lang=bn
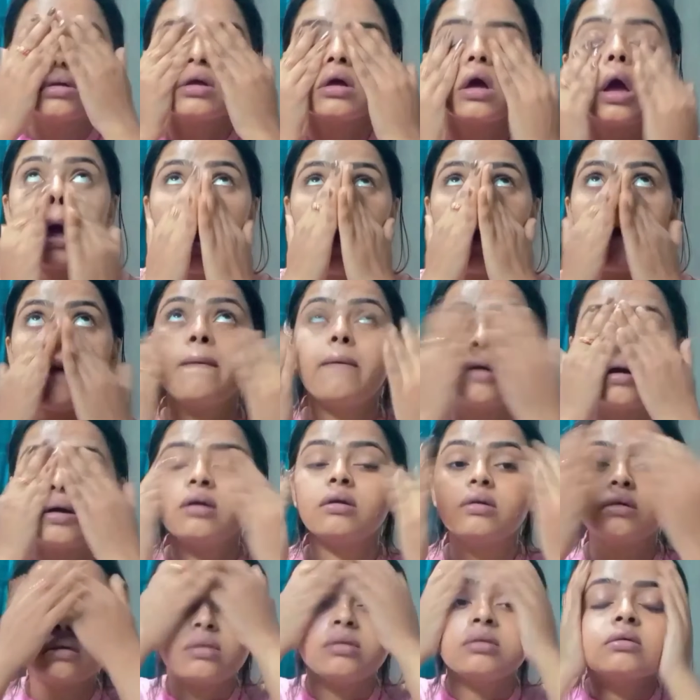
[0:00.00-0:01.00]
তো ডেফিনেটলি
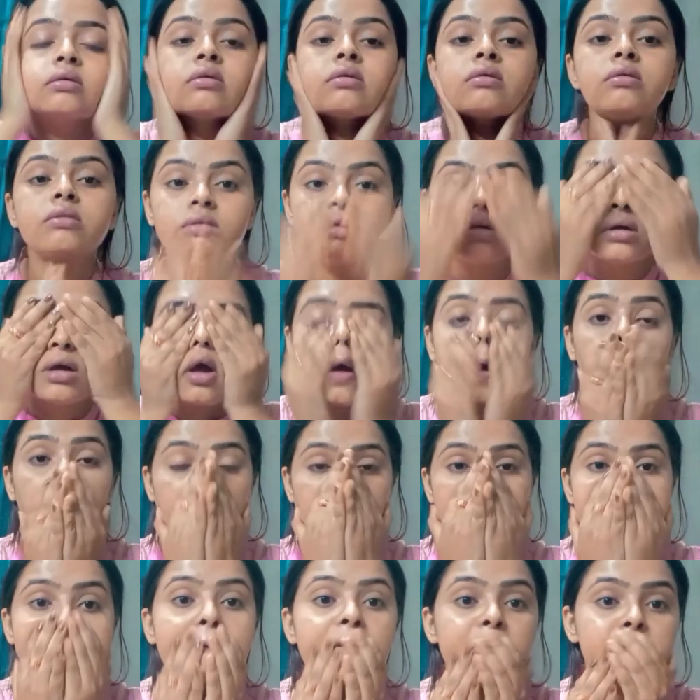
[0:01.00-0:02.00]
ময়শ্চারাইজার তো
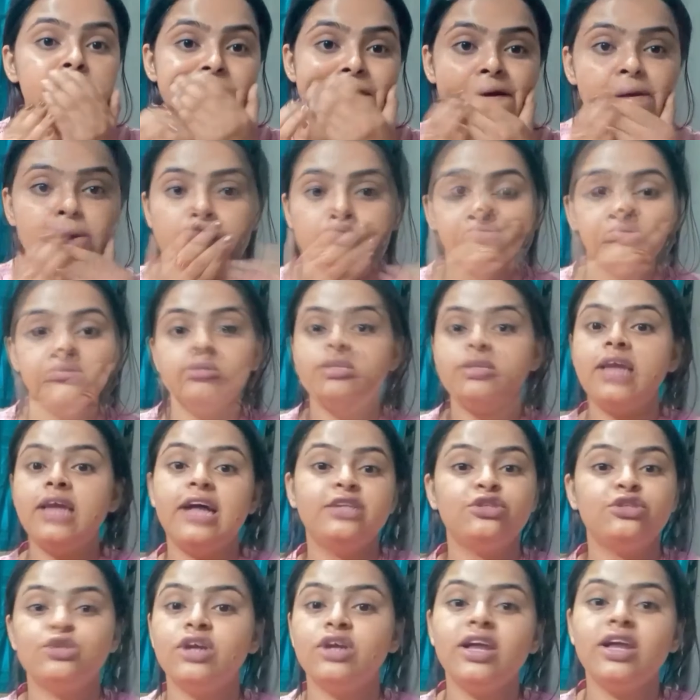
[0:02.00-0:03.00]
লাগাতেই ওই
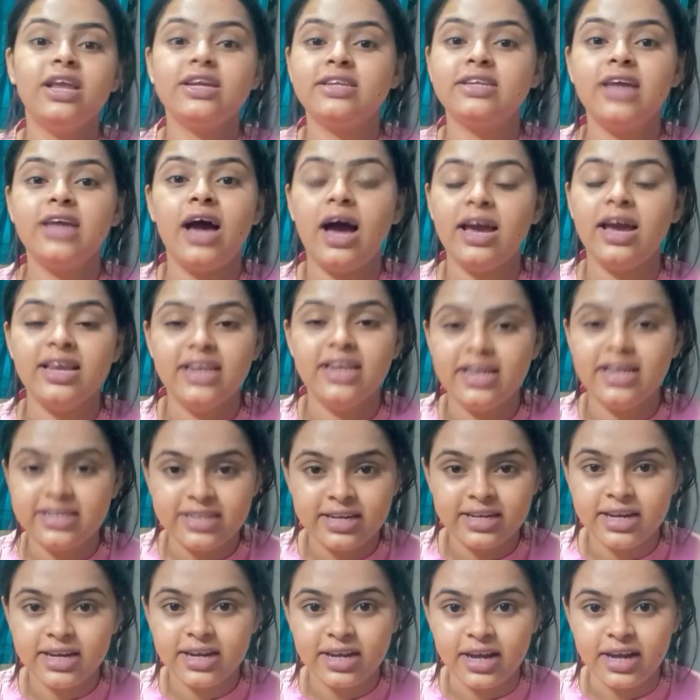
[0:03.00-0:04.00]
ন্যাচারাল একটা
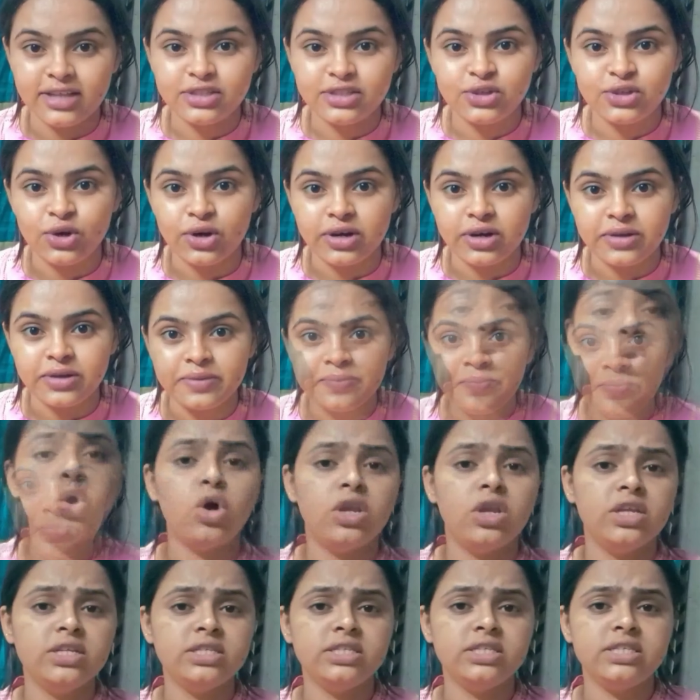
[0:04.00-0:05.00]
হাইলাইটারের কাজ করে তো
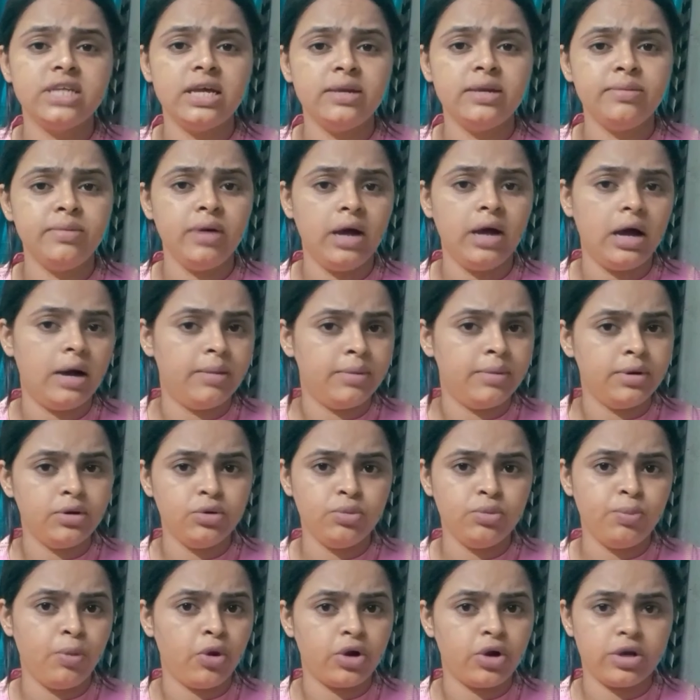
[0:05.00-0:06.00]
কলেজ টাইমে
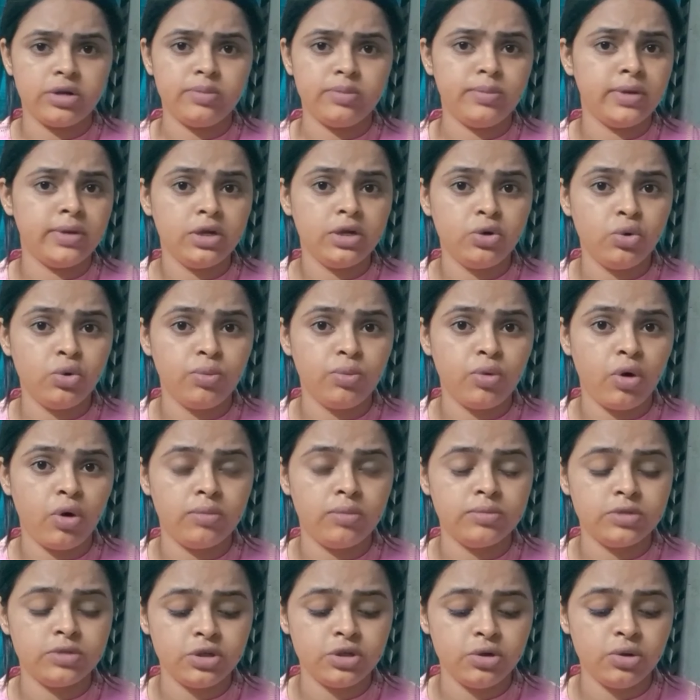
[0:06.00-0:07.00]
আমারও পকেট মানি খুব
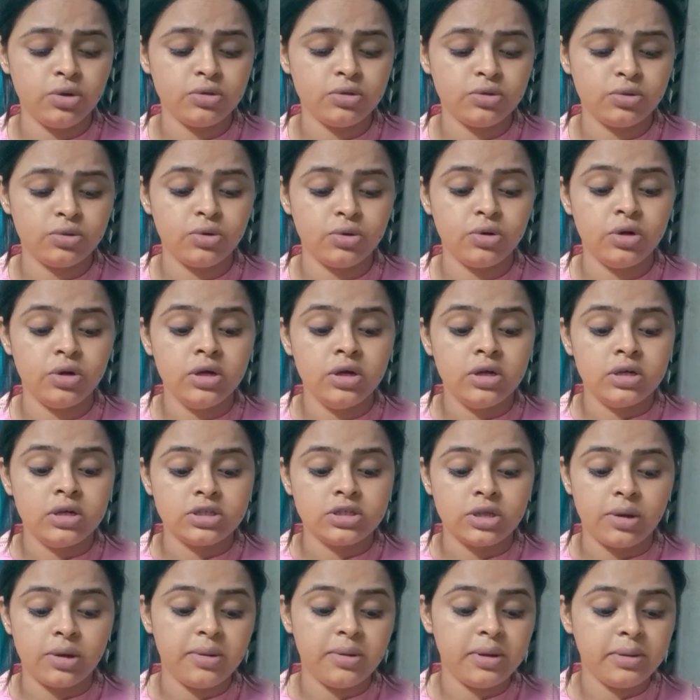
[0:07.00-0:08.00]
কম ছিল তো
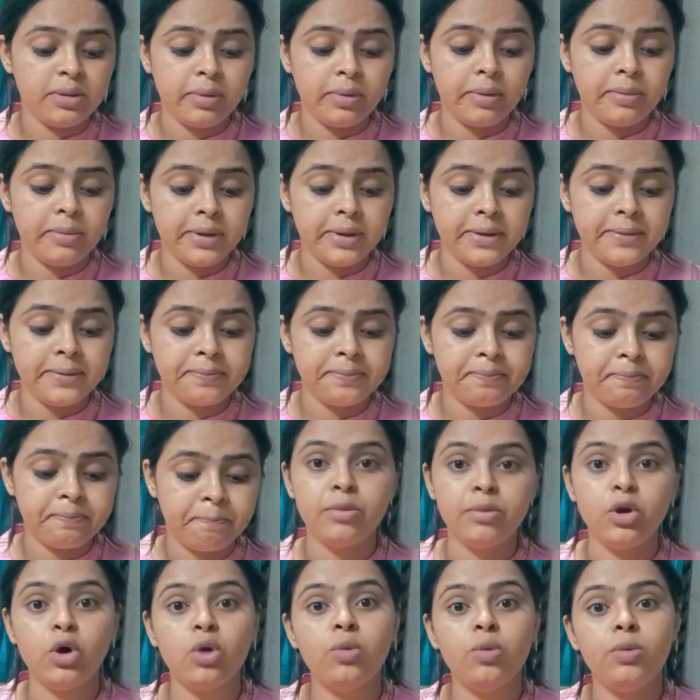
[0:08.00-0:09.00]
স্বাভাবিকভাবেই
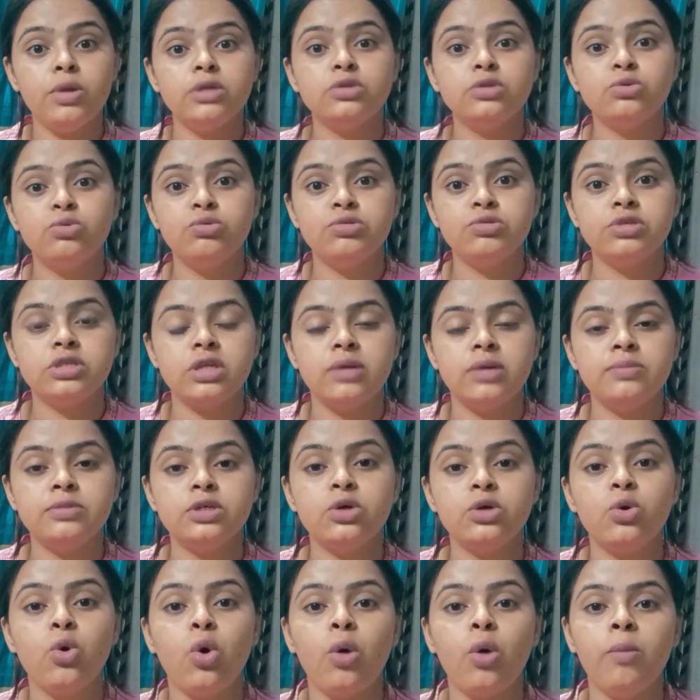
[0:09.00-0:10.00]
আমি অলওয়েজ খুঁজতাম
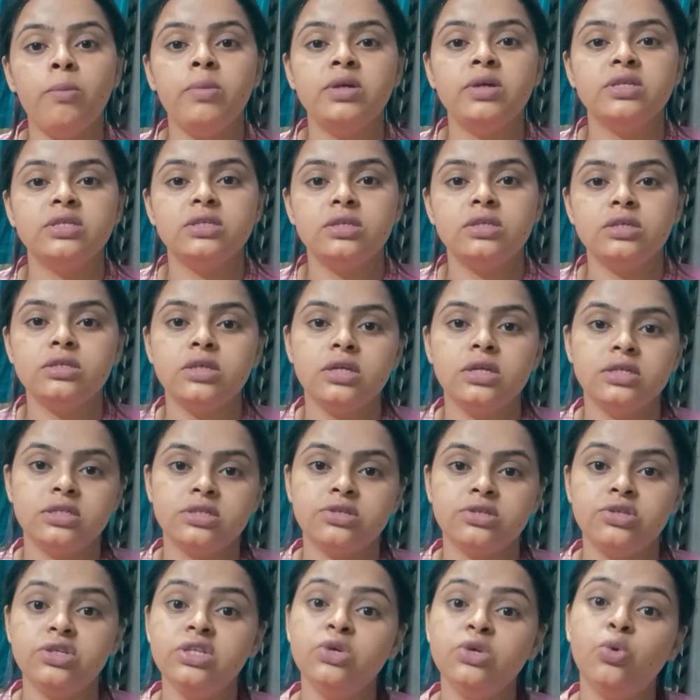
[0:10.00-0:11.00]
যে কম বাজেটে
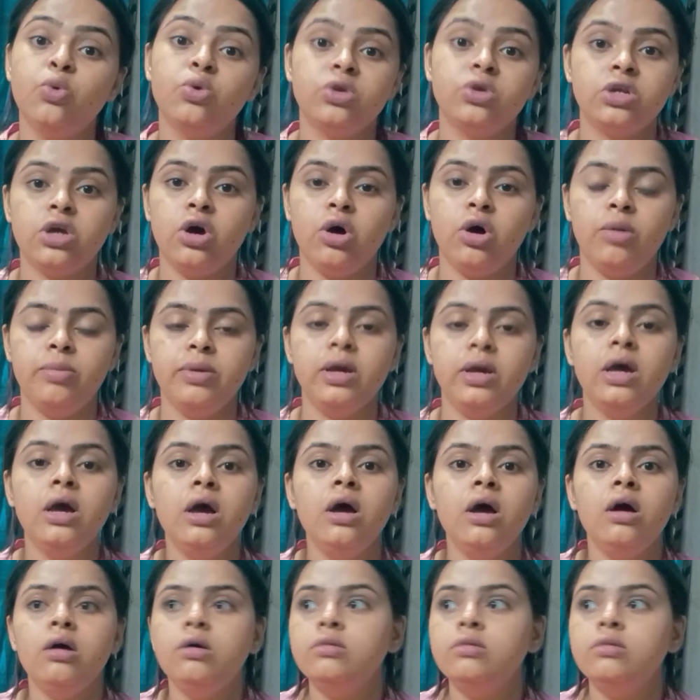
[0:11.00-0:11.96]
সানস্ক্রিন কোনটা হবে